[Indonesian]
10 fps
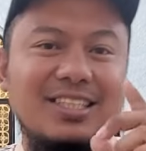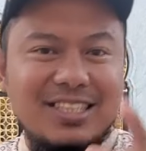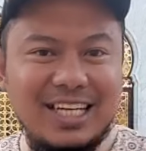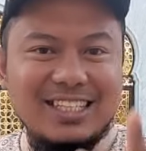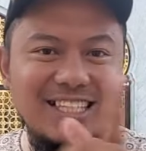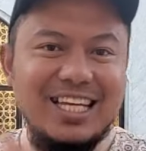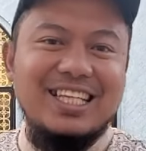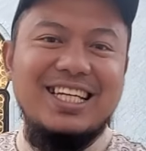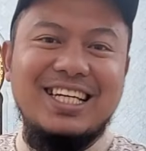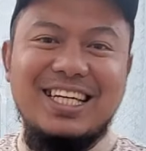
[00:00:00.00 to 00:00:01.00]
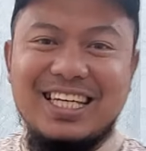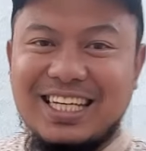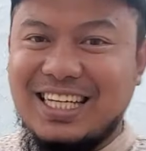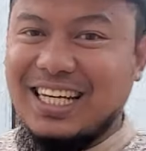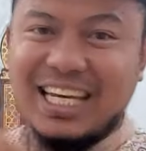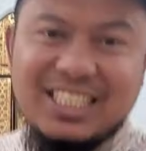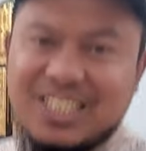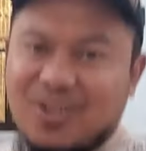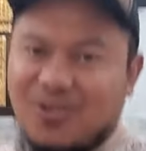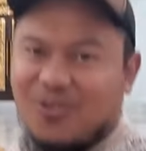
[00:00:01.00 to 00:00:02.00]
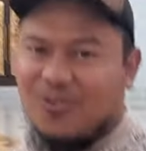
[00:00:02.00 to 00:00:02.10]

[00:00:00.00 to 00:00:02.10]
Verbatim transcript: Syekh Zayed ini. Let's go!